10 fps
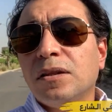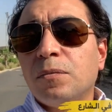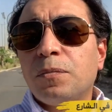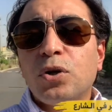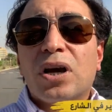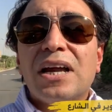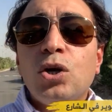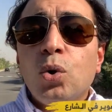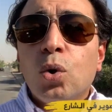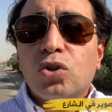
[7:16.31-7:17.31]

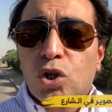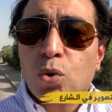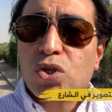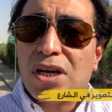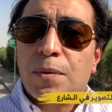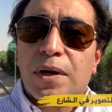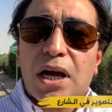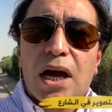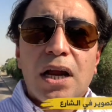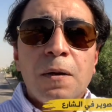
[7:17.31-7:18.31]
بيخلوك توصل
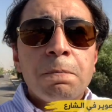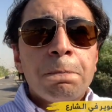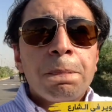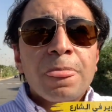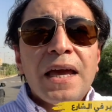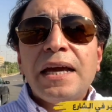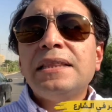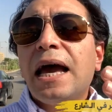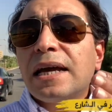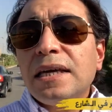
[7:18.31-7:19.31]
لمرحله ان
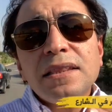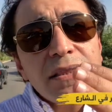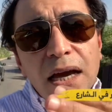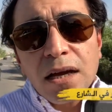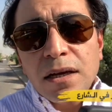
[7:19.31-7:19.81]
اكيد ده